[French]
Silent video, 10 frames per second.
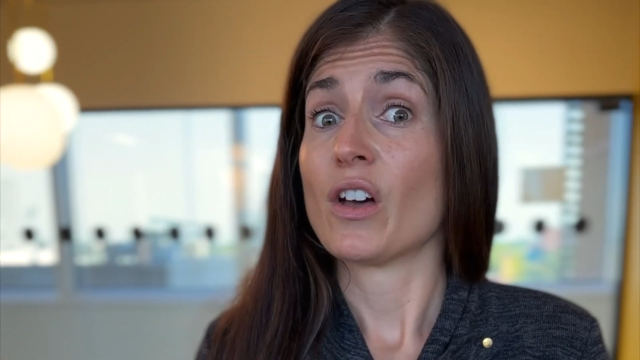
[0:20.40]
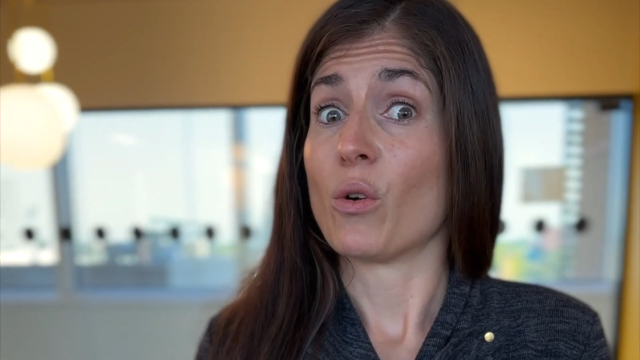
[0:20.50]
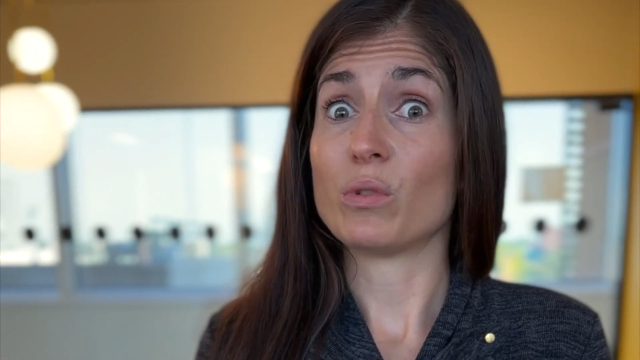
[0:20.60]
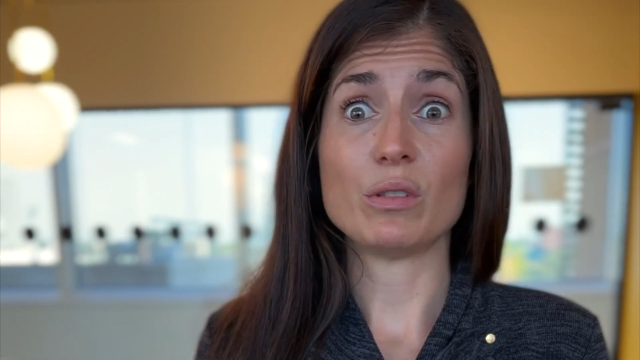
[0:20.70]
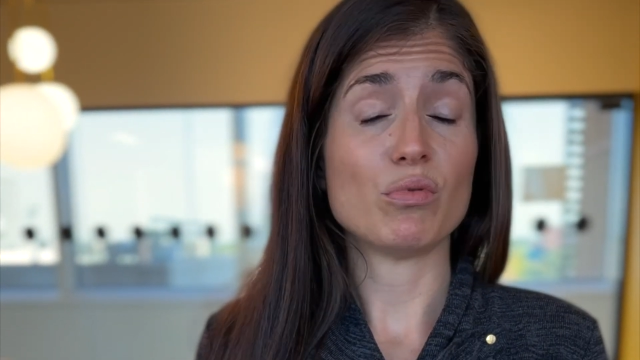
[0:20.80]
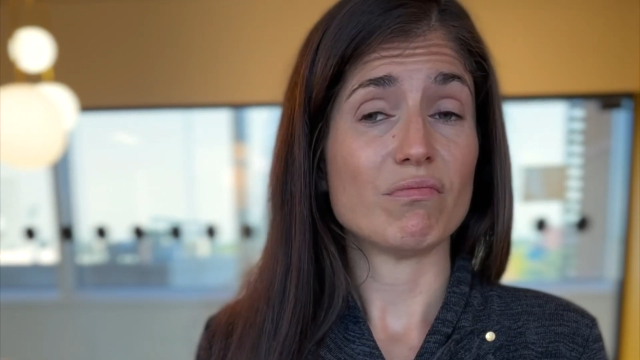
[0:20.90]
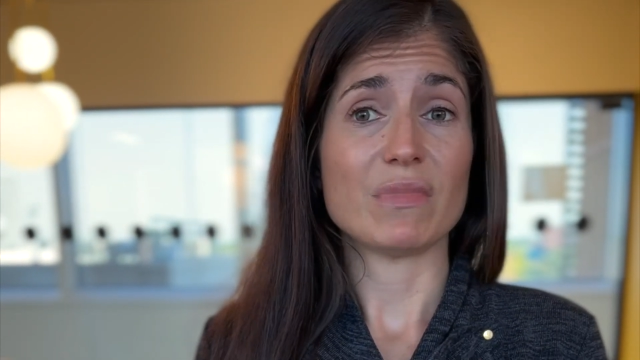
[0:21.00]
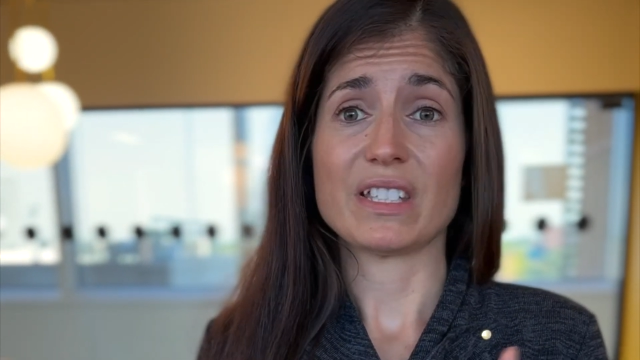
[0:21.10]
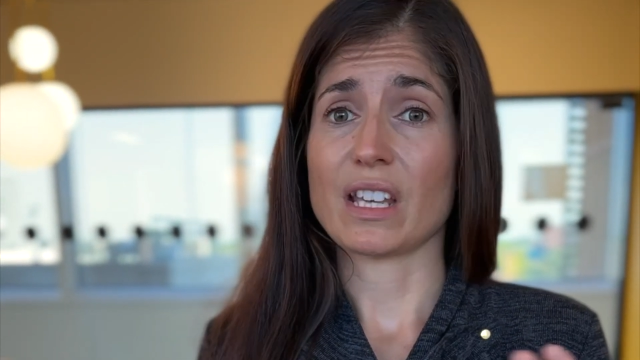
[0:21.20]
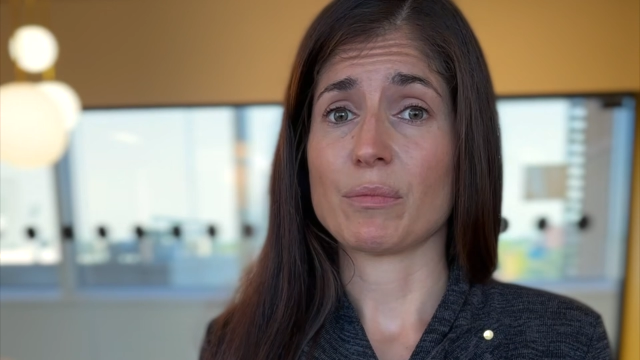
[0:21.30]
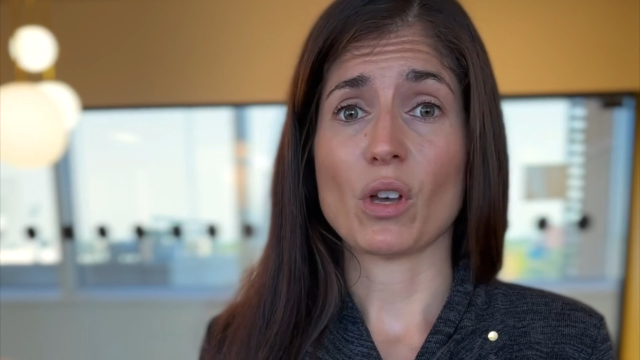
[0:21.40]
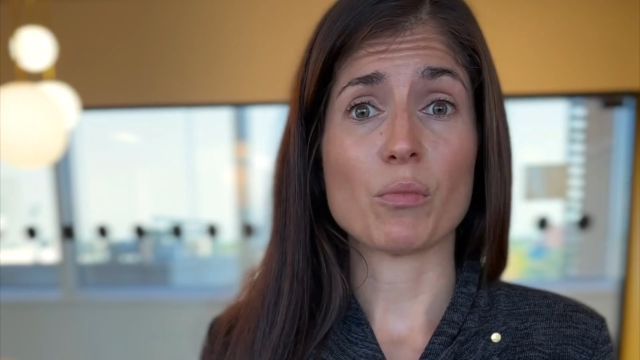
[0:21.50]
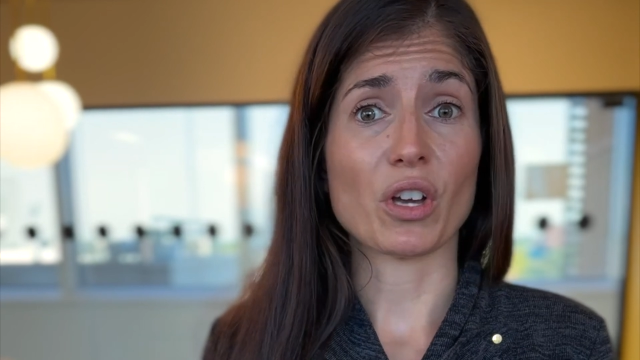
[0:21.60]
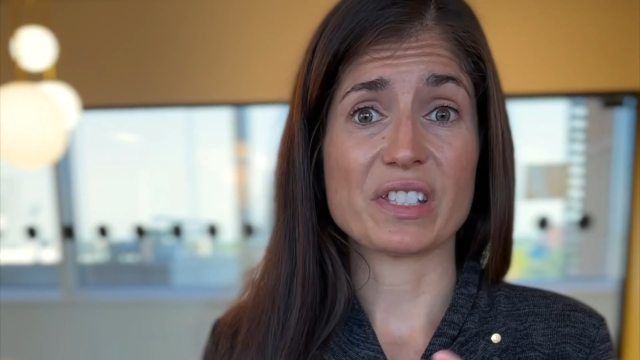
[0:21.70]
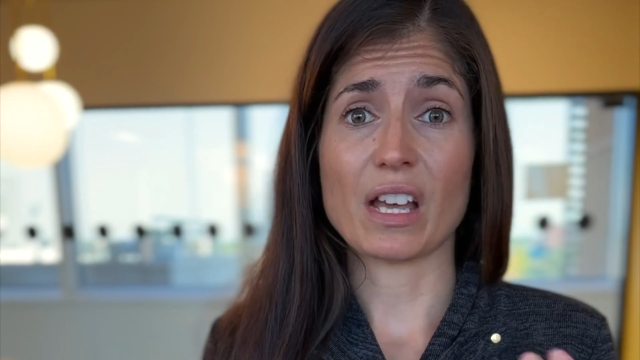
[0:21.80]
Au début, les symptômes
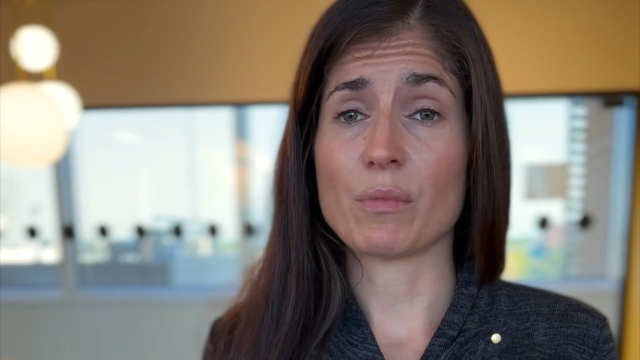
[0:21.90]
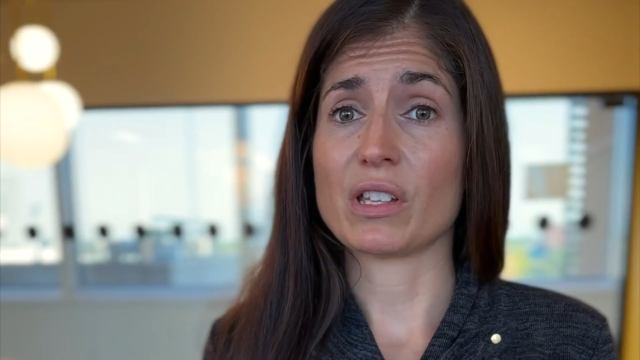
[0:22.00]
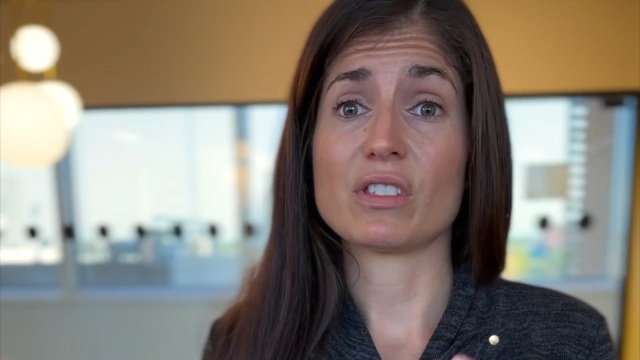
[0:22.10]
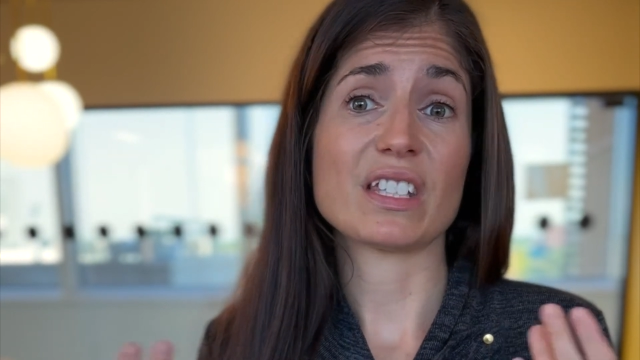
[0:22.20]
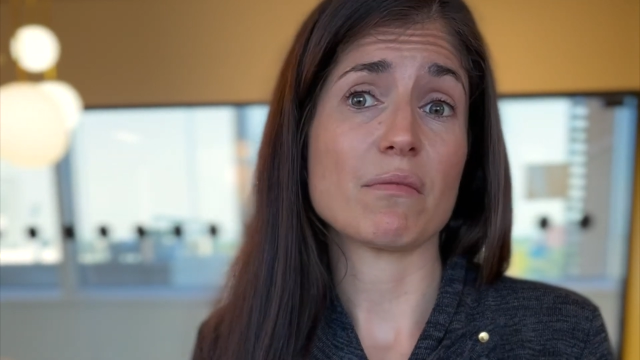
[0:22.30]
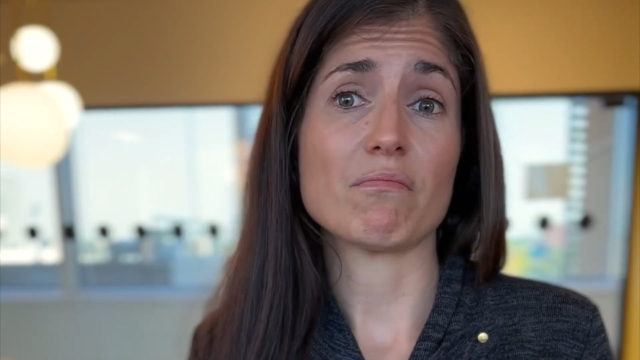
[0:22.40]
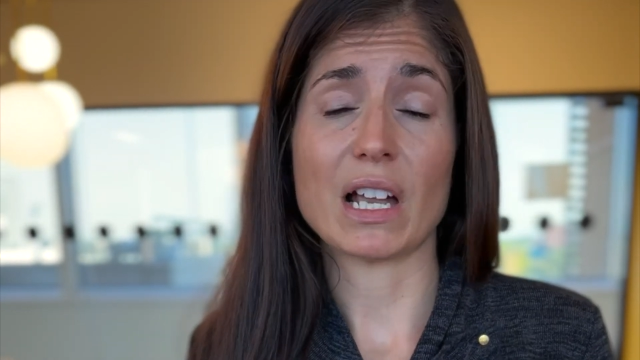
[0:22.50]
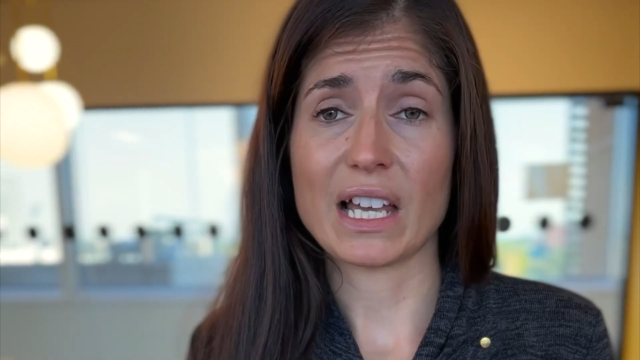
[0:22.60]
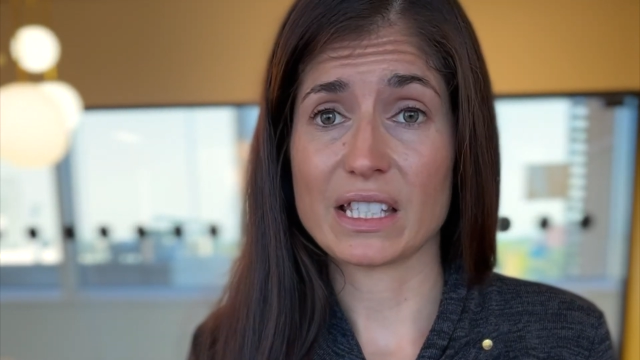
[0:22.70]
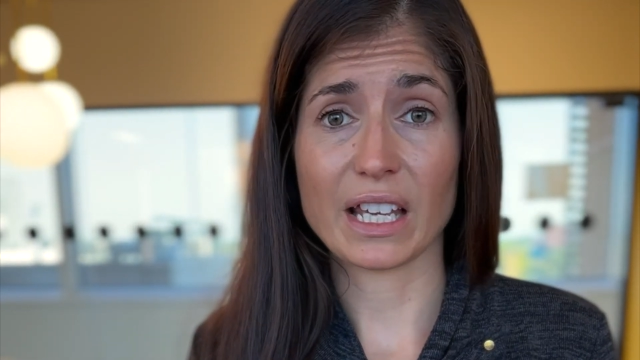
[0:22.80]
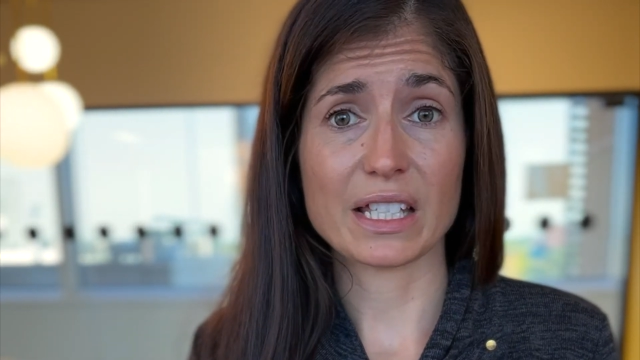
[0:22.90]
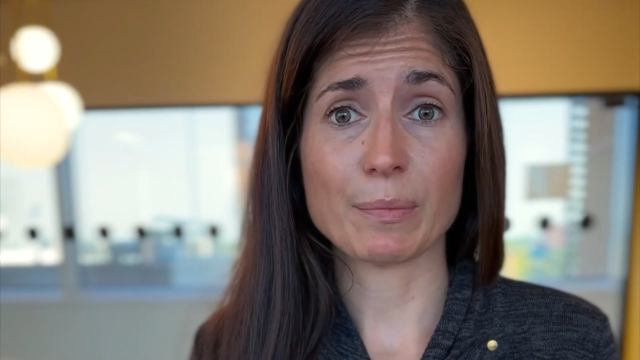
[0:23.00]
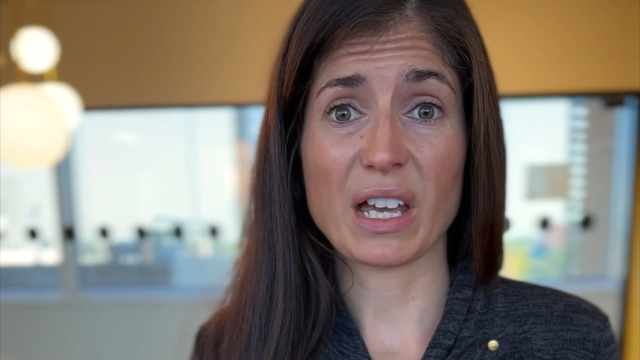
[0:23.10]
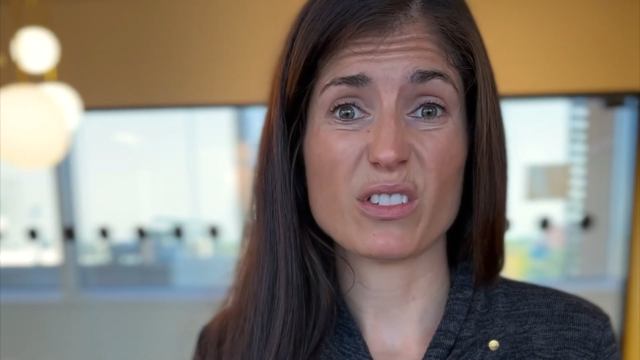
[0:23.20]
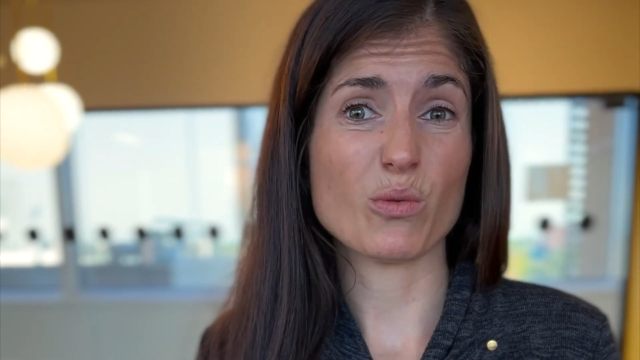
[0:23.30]
ressemblent à une simple maladie
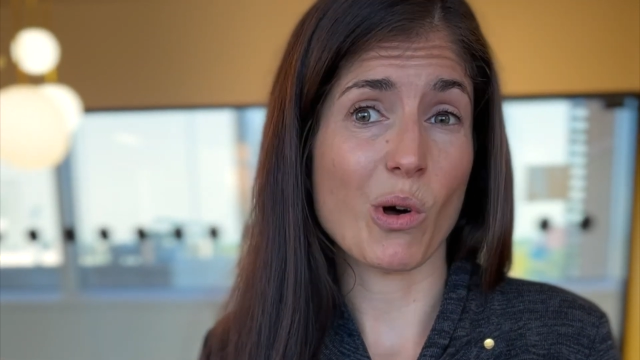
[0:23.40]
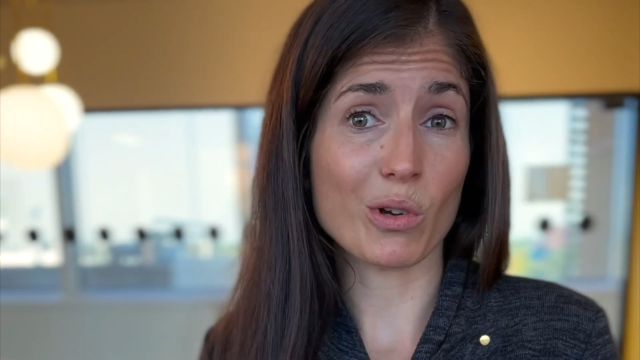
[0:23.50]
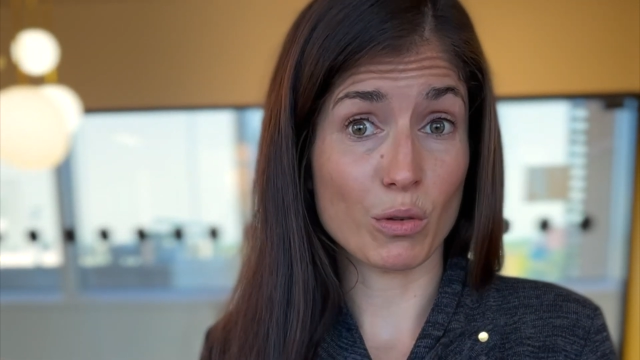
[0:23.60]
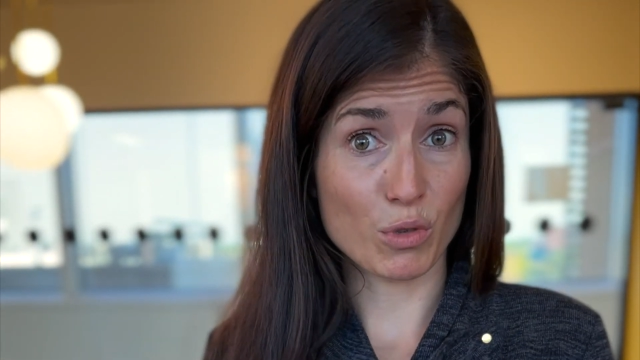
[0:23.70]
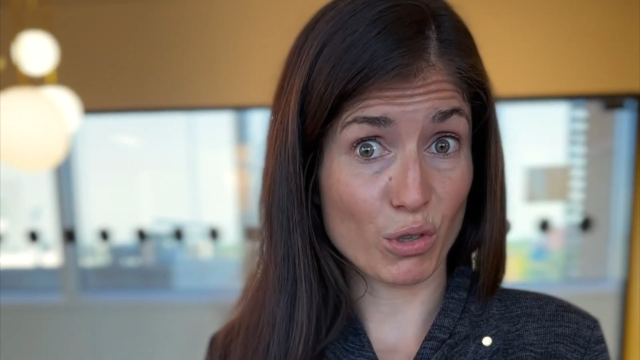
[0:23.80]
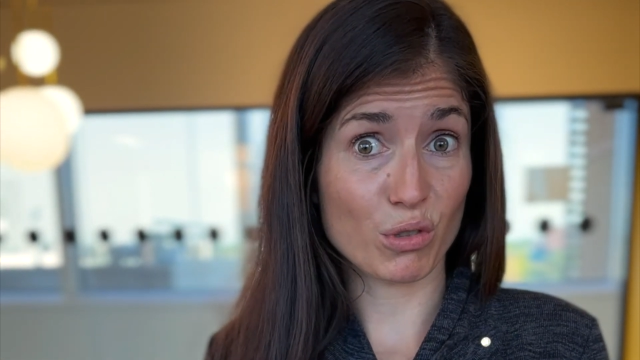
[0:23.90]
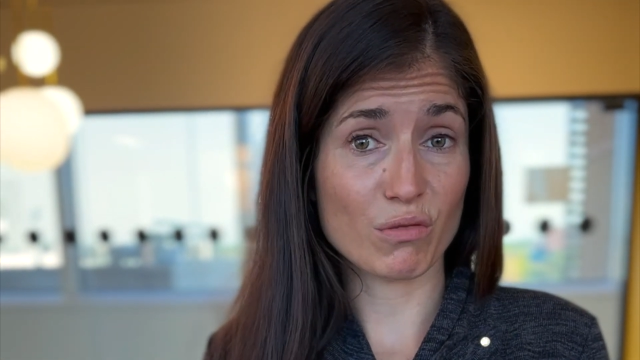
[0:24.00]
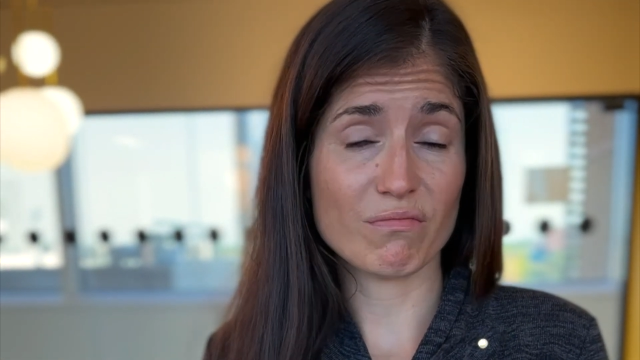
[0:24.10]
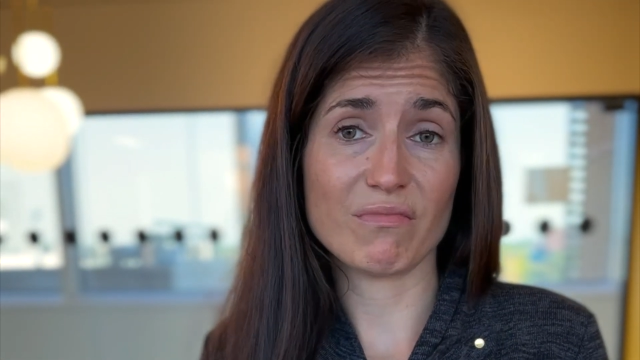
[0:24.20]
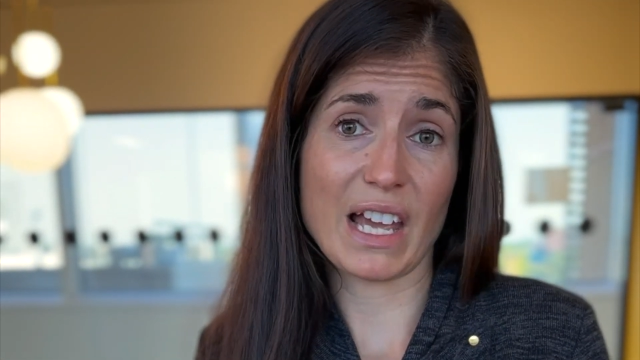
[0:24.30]
respiratoire comme le rhume,